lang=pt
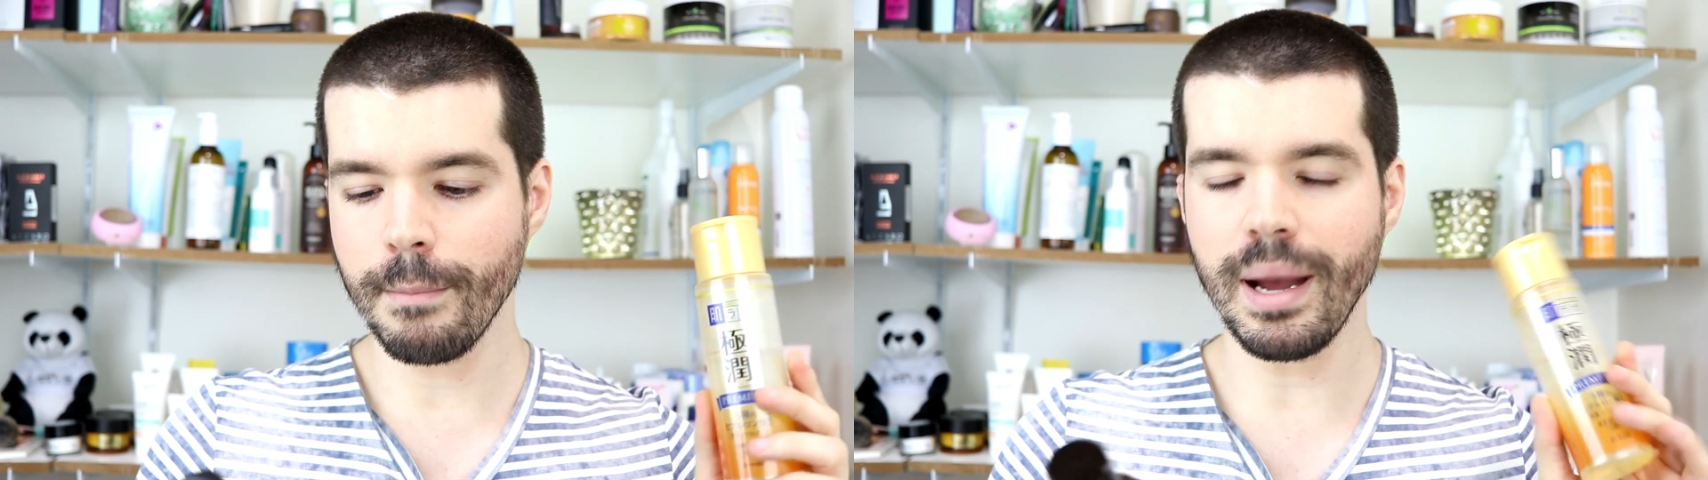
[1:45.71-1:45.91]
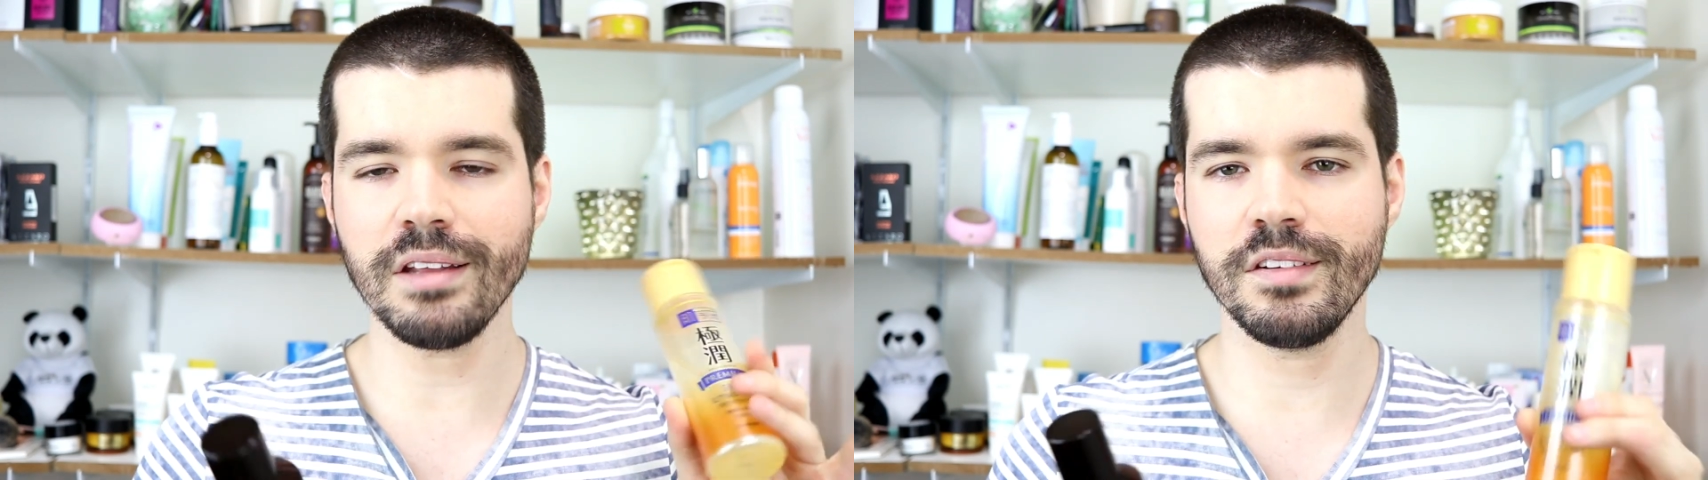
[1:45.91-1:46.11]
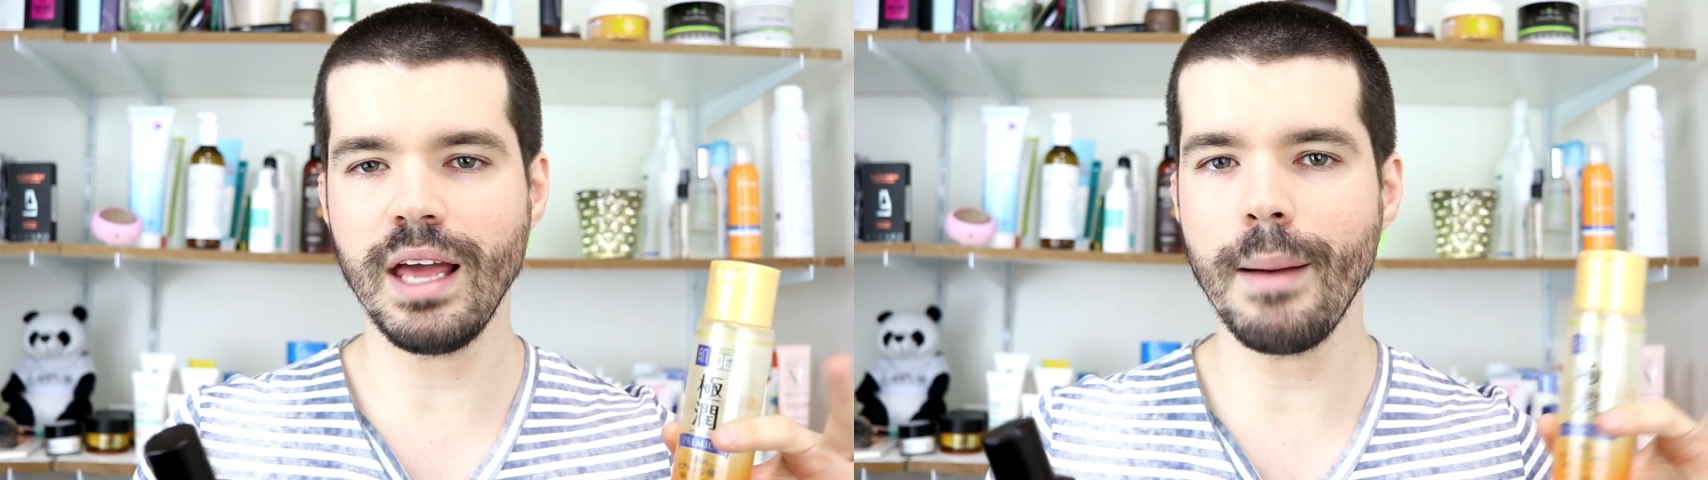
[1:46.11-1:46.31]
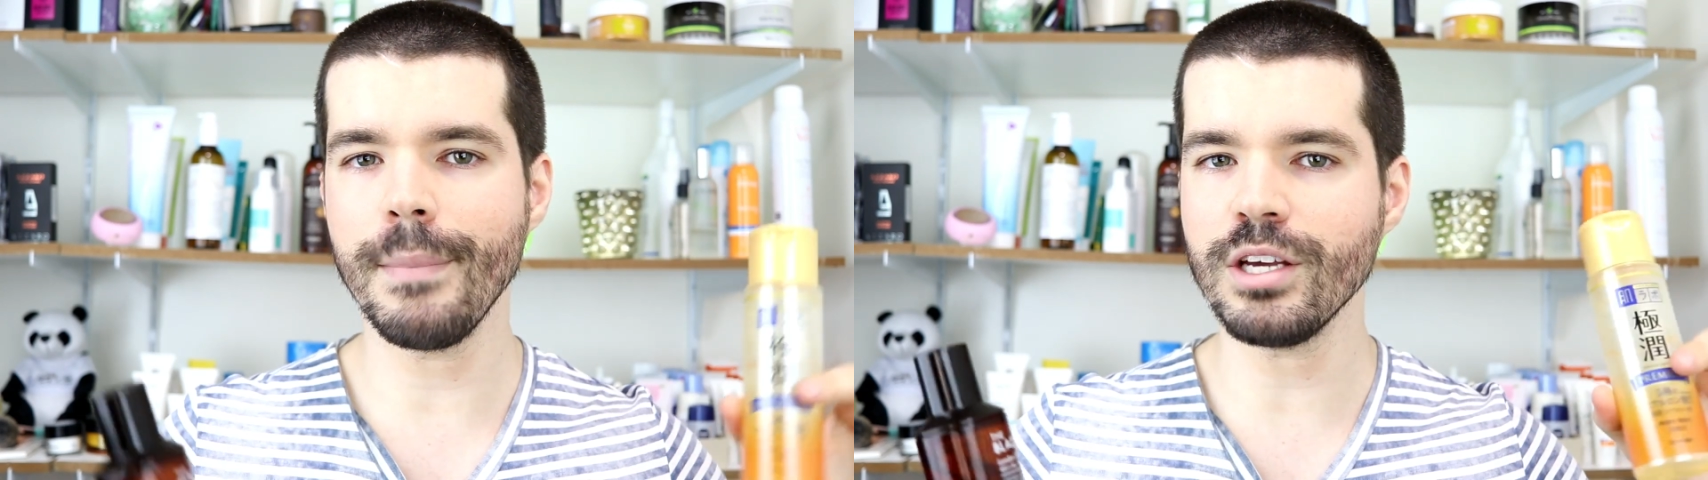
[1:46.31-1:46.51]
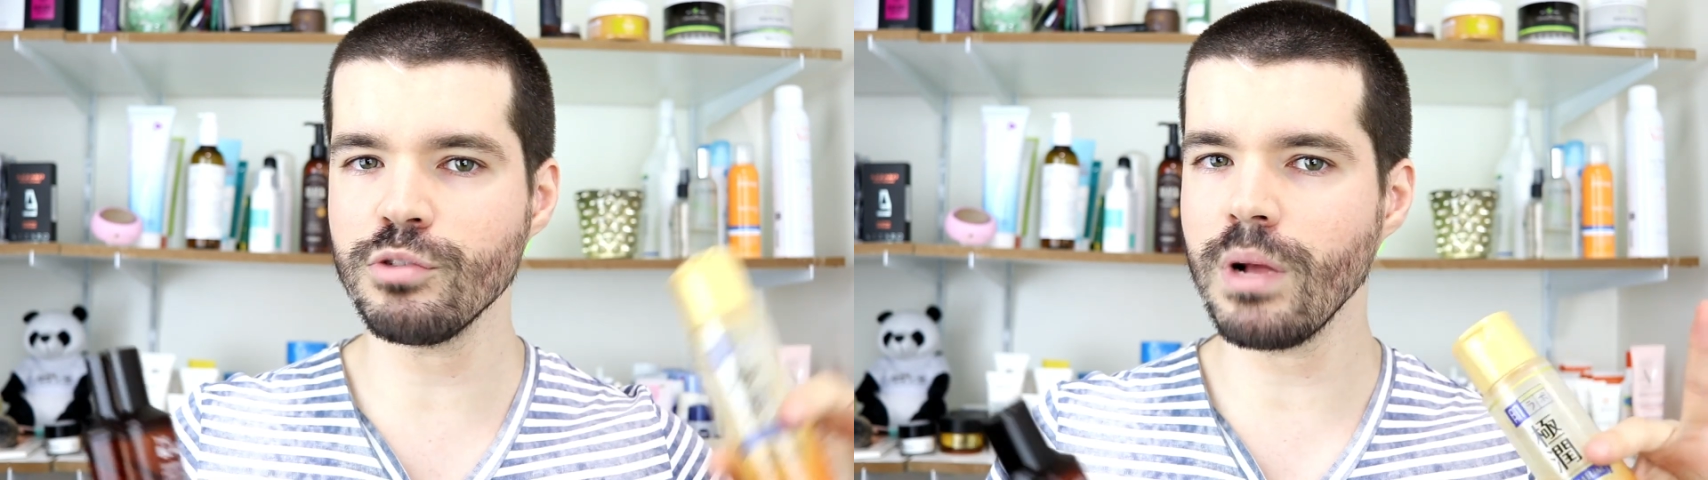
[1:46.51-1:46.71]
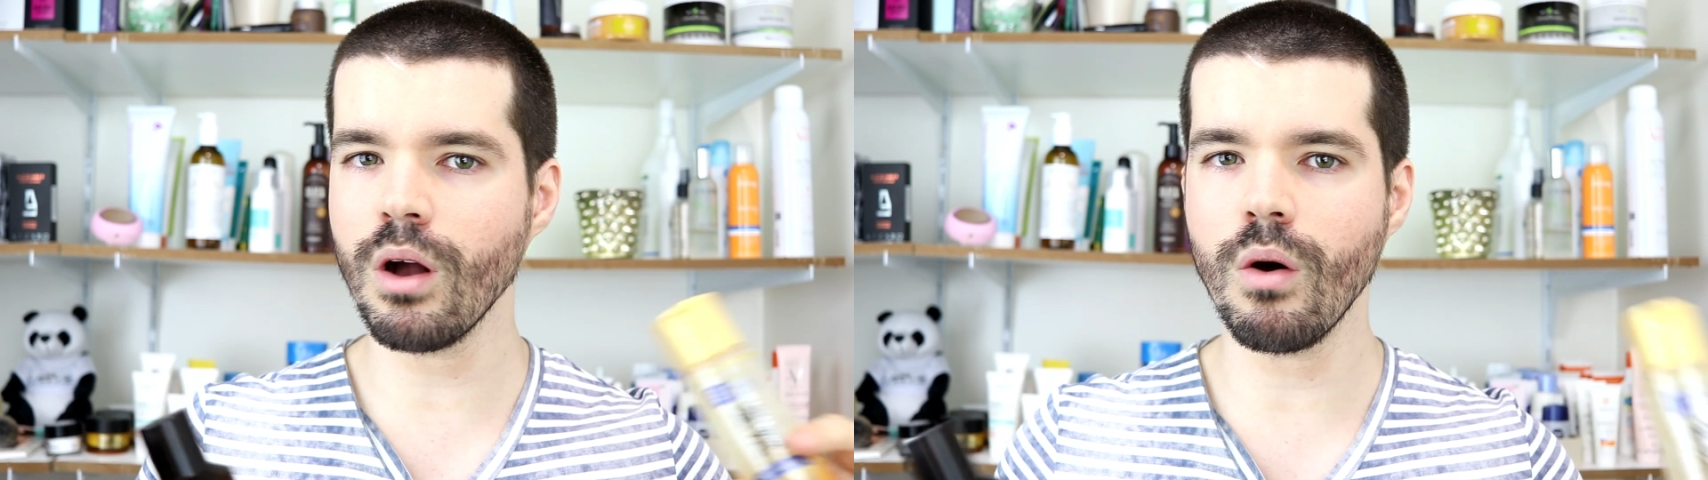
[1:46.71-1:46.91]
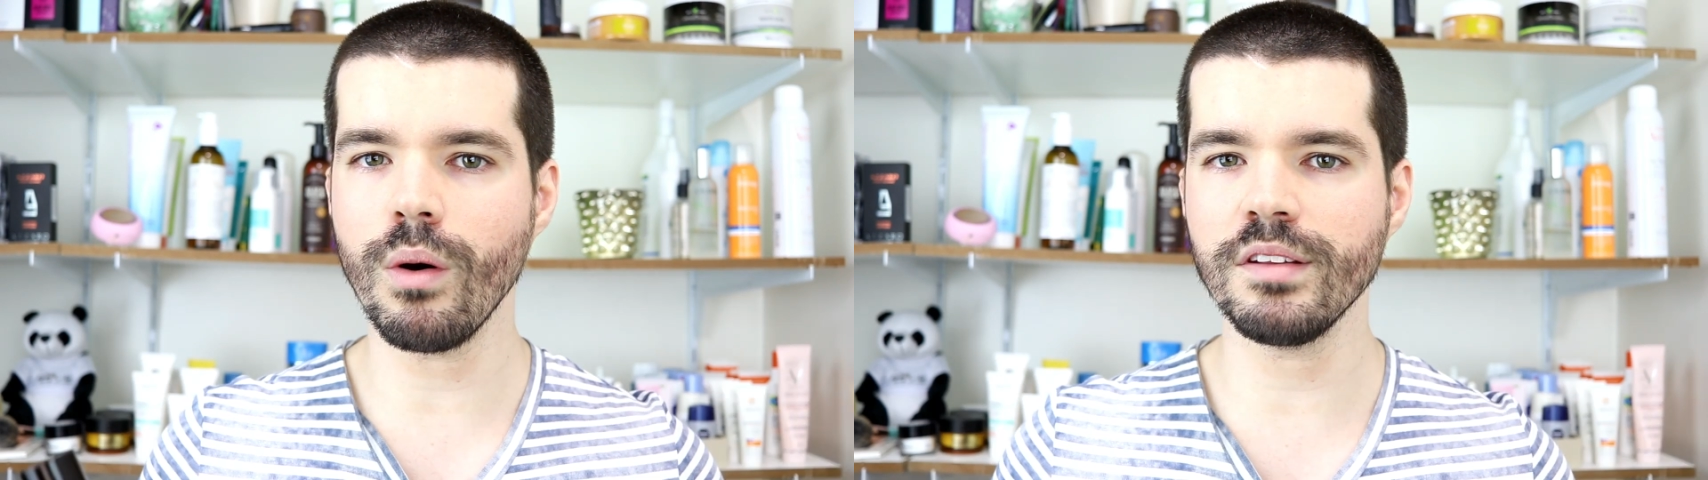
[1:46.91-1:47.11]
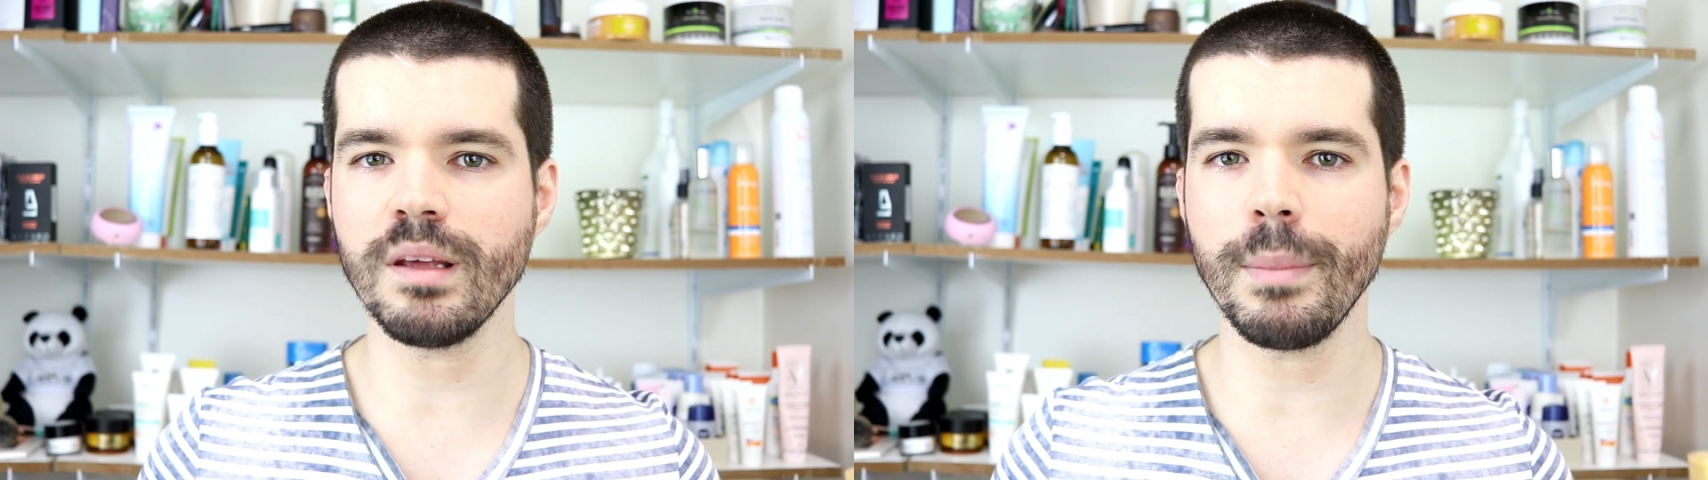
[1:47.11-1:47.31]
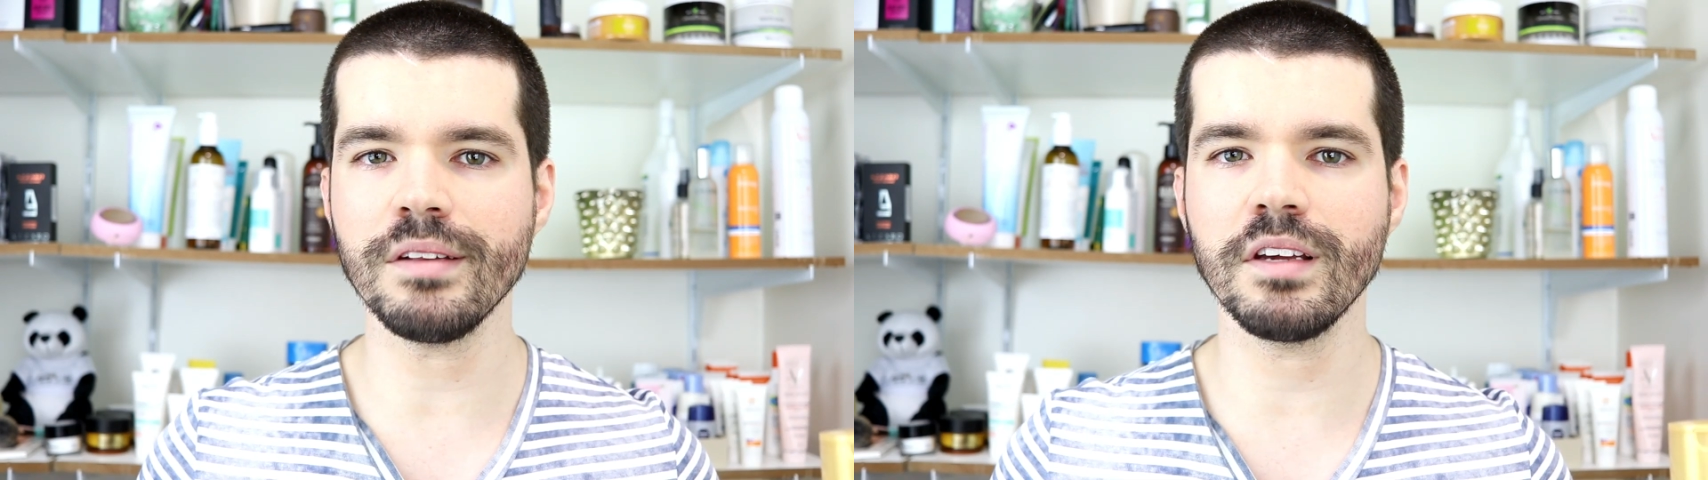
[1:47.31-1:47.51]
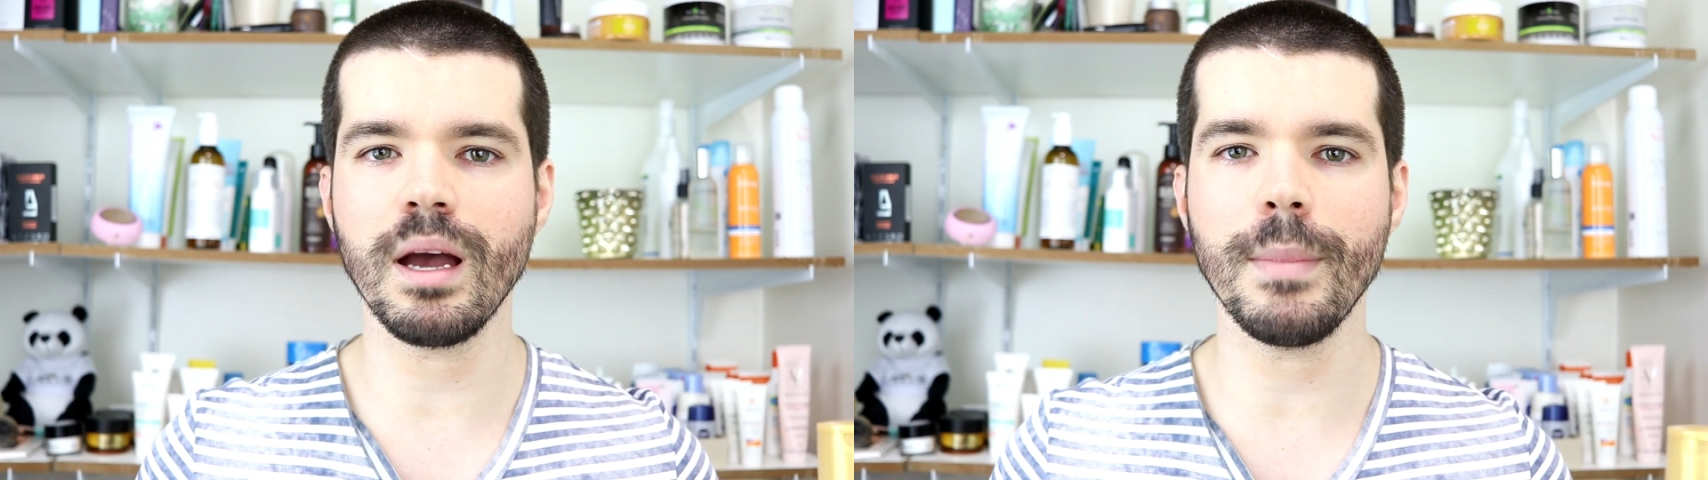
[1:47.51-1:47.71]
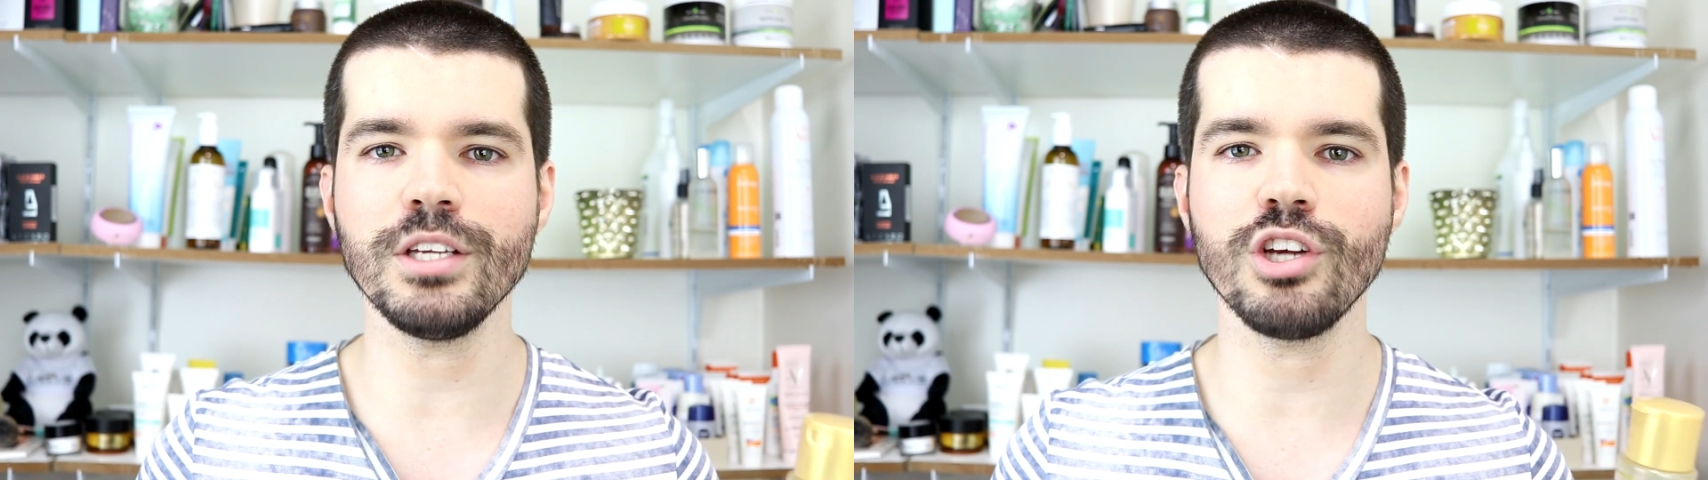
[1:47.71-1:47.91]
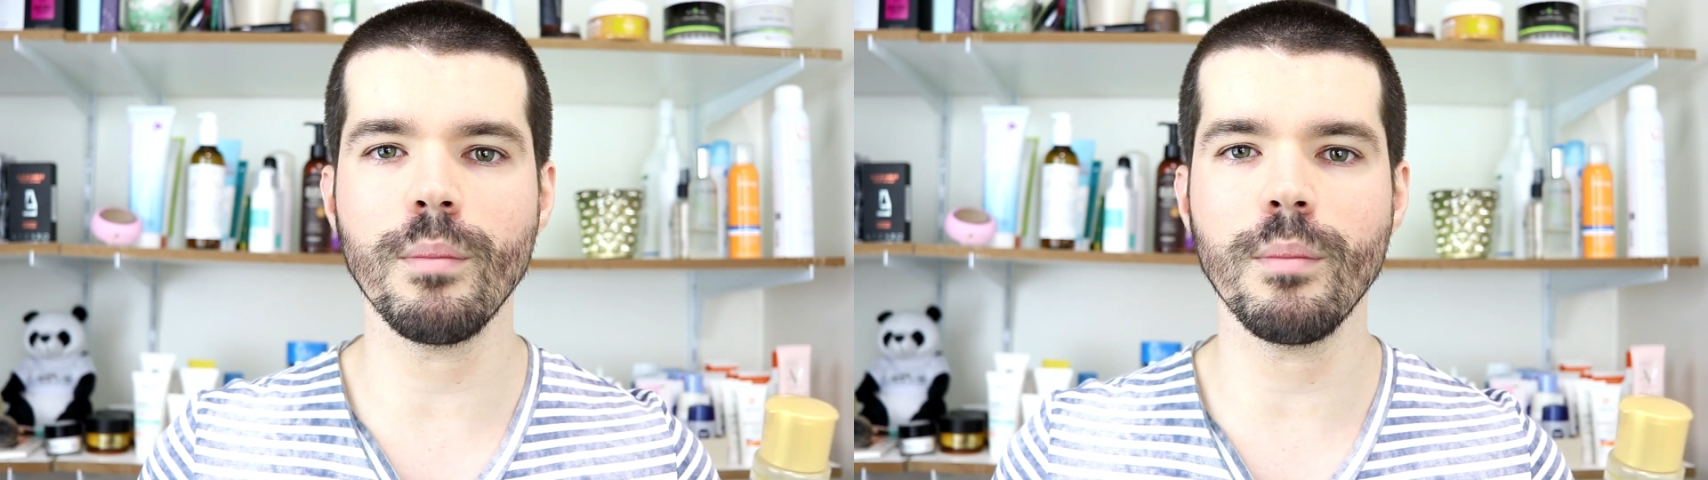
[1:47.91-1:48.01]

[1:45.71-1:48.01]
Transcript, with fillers: mas é a mesma coisa, basicamente,